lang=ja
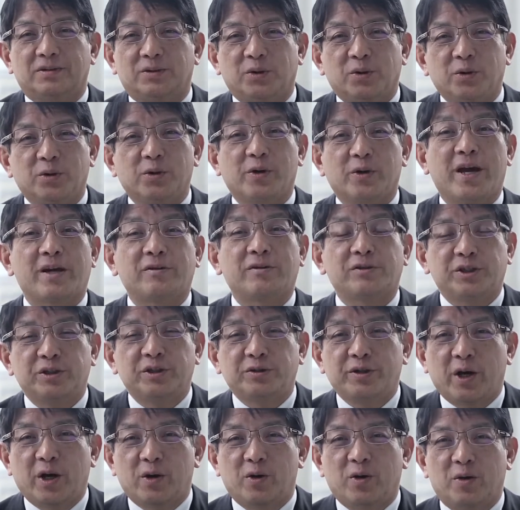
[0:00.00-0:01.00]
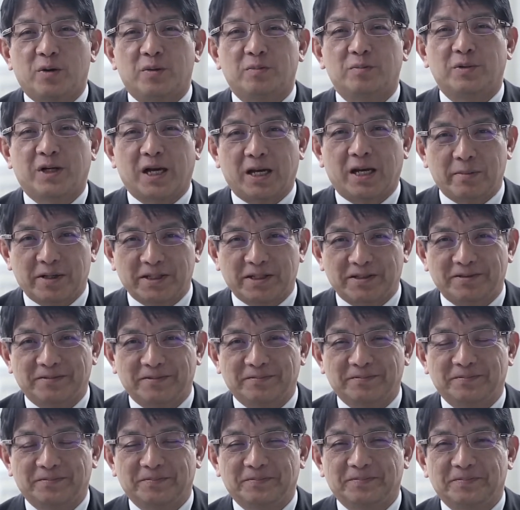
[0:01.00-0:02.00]
創業100周年を迎えます
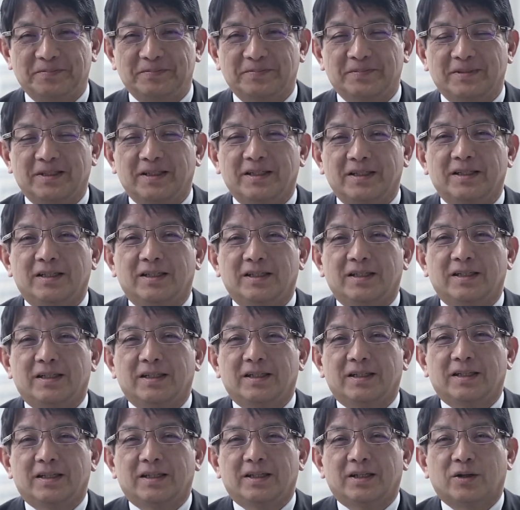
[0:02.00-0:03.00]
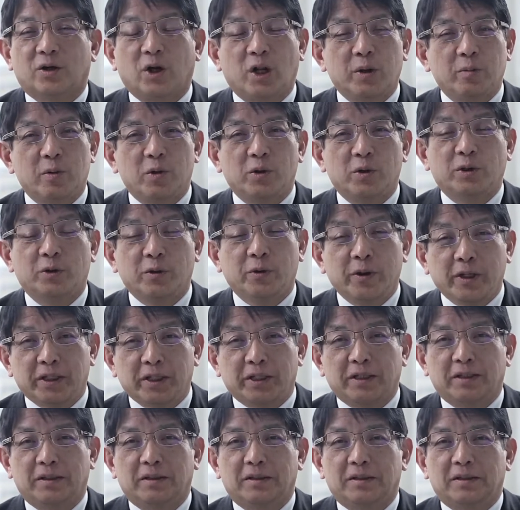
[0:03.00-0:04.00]
これもひとえ
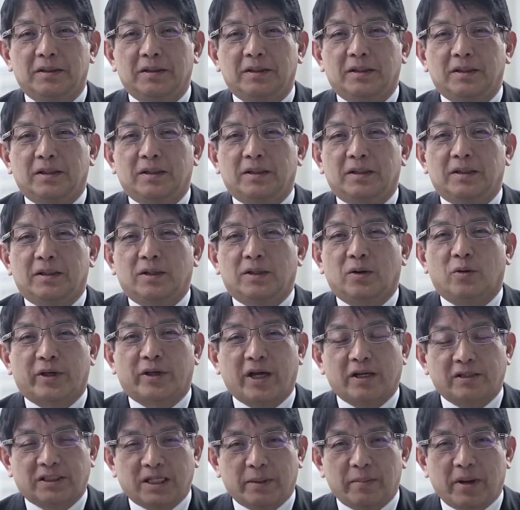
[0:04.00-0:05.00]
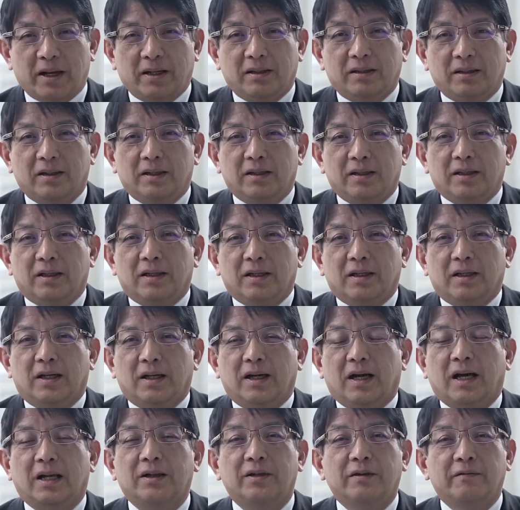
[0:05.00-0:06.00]
にお客様
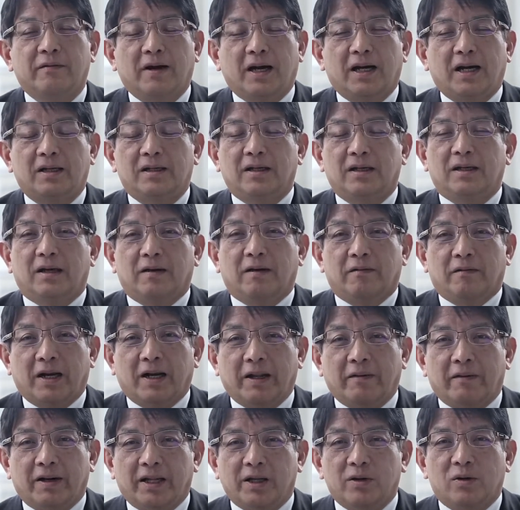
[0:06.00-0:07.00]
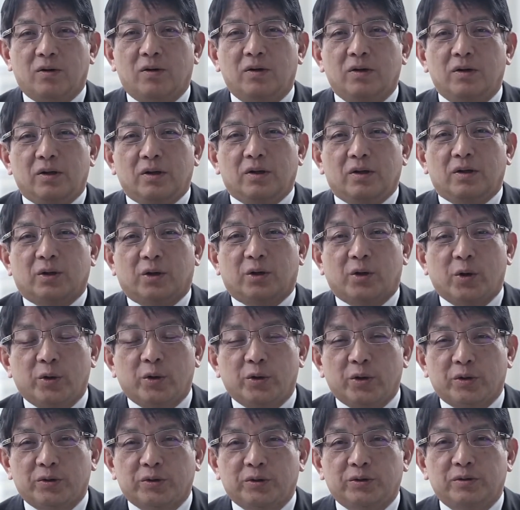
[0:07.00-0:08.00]
あるいは我々の協
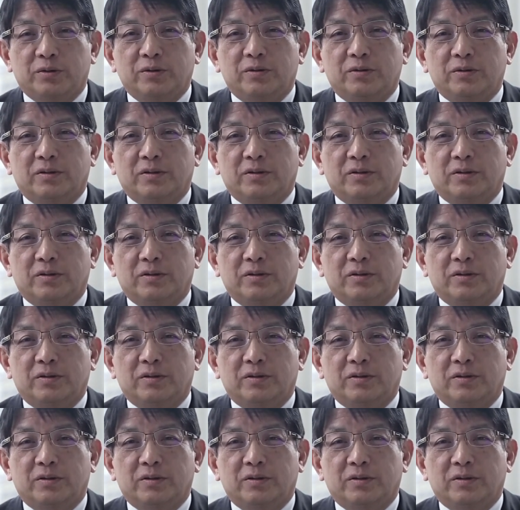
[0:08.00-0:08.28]
力